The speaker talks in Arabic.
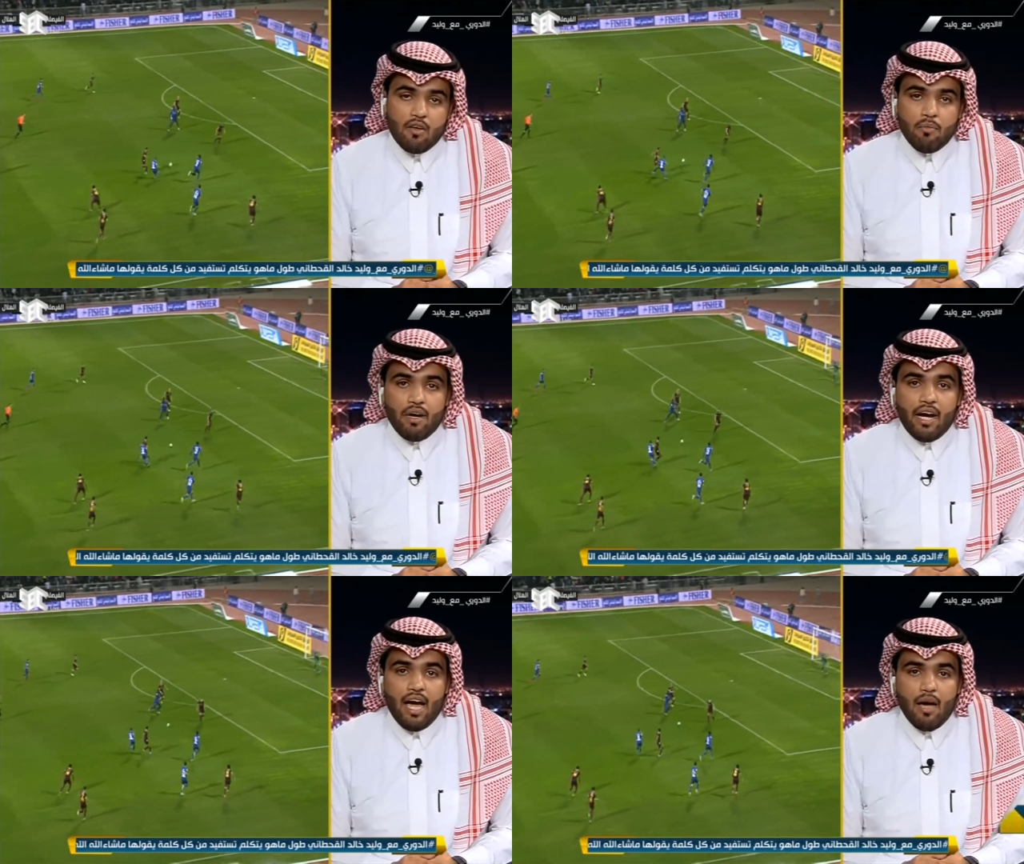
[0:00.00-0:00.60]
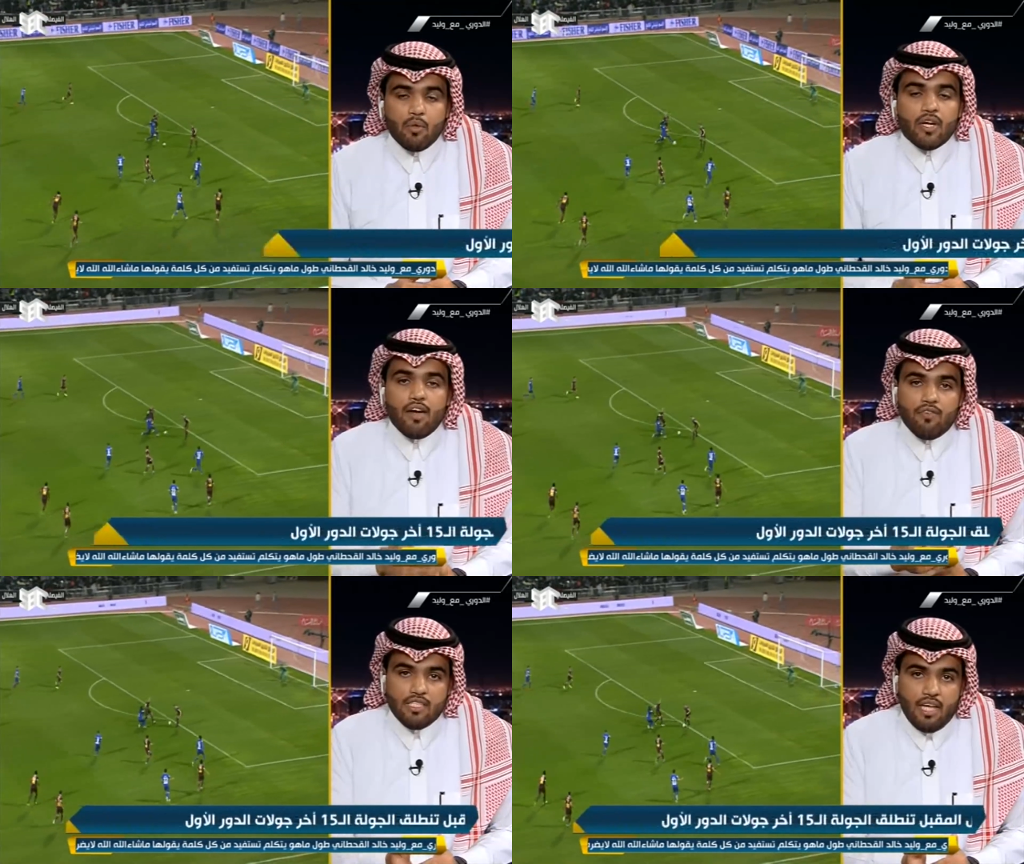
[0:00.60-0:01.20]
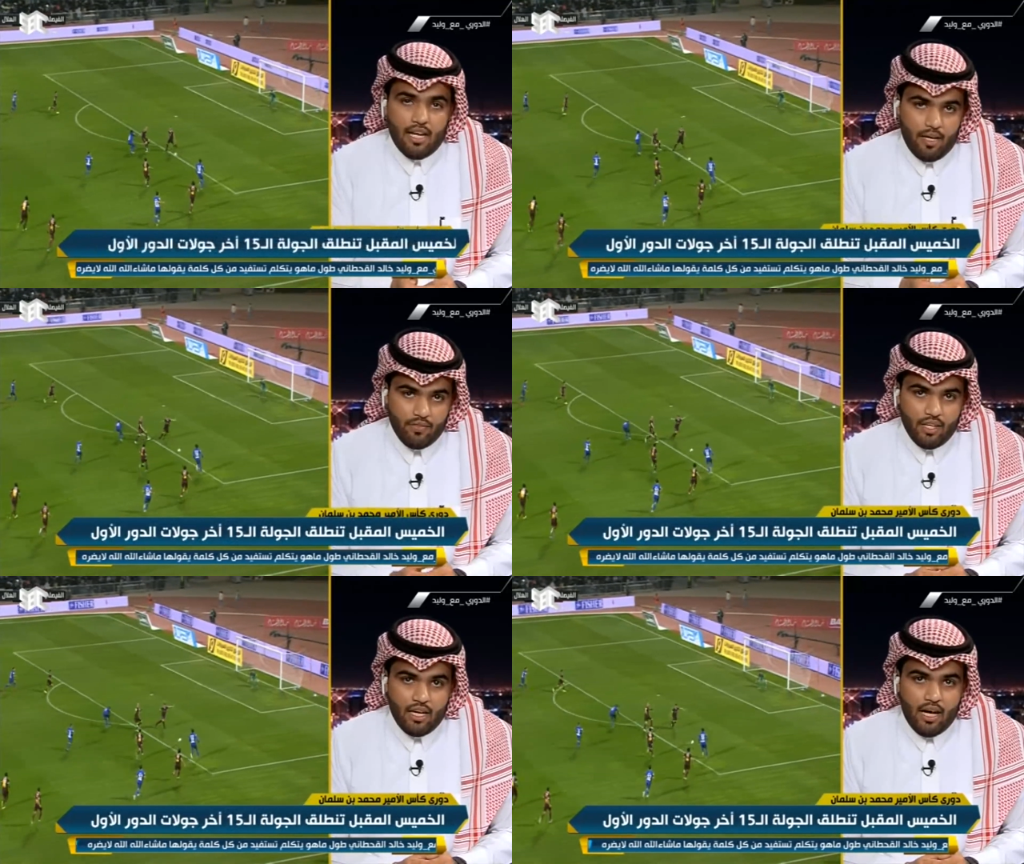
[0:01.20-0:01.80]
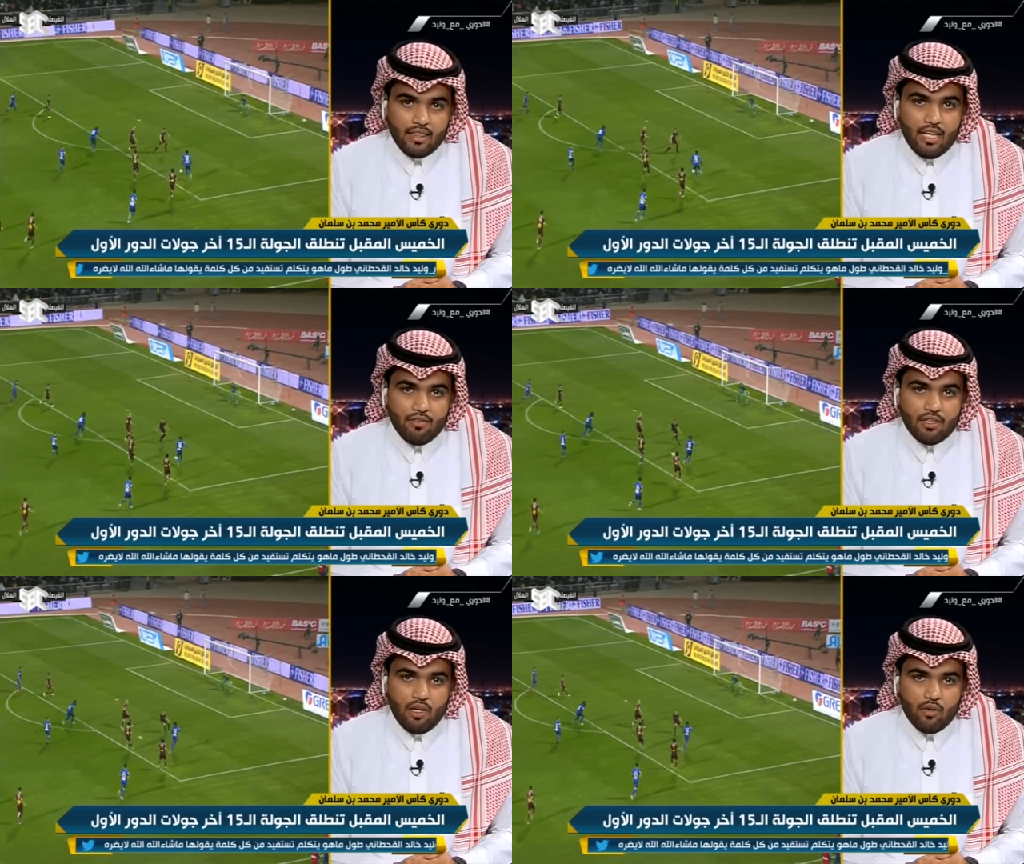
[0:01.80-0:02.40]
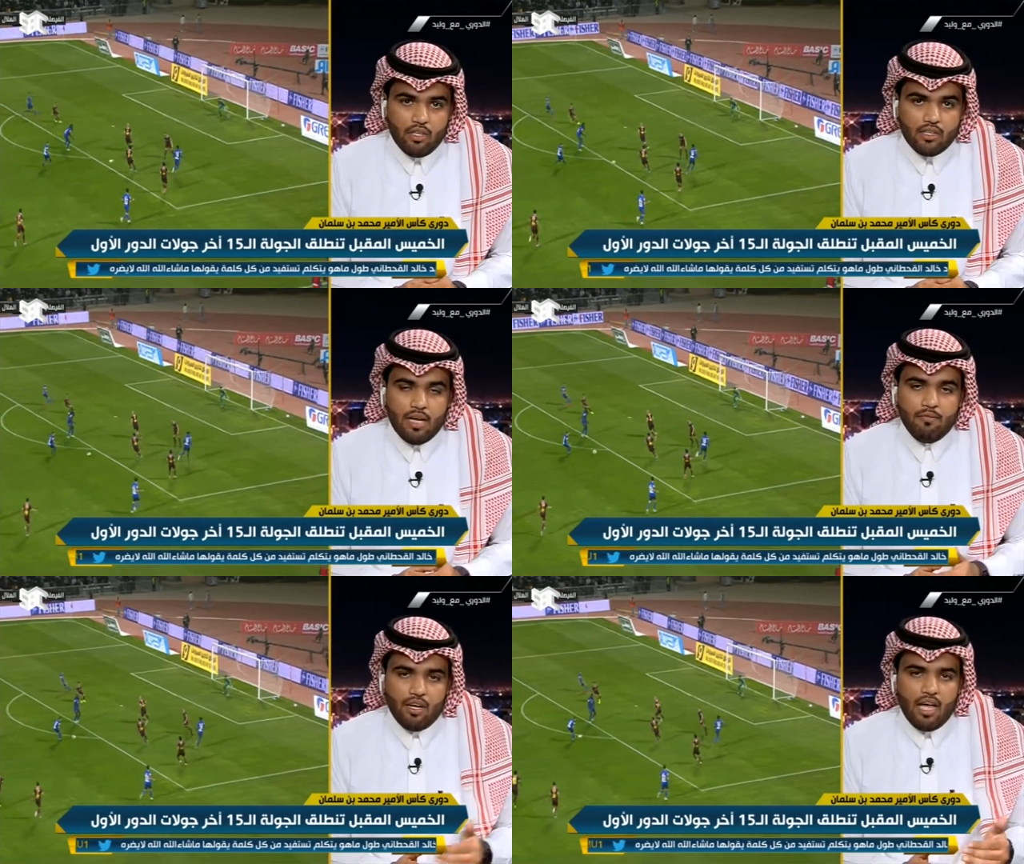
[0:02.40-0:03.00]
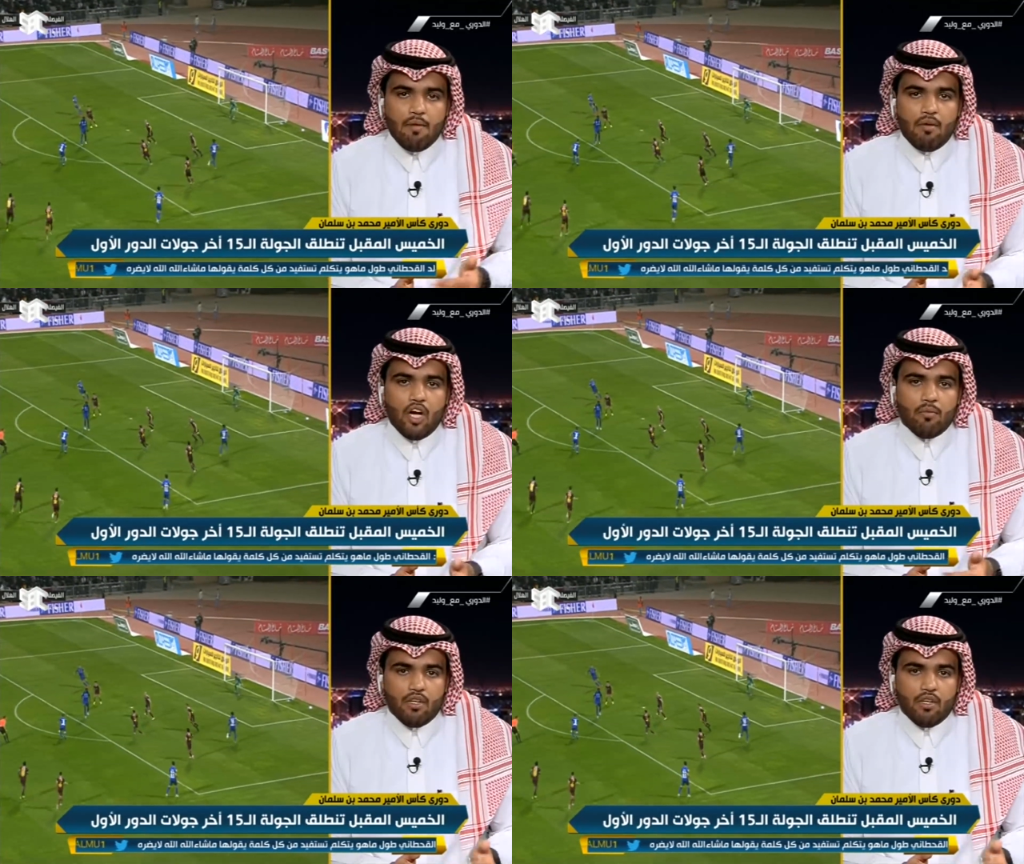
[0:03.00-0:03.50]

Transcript: من لاعب ينافس على هداف الدوري يتكلم في القائمة اليوم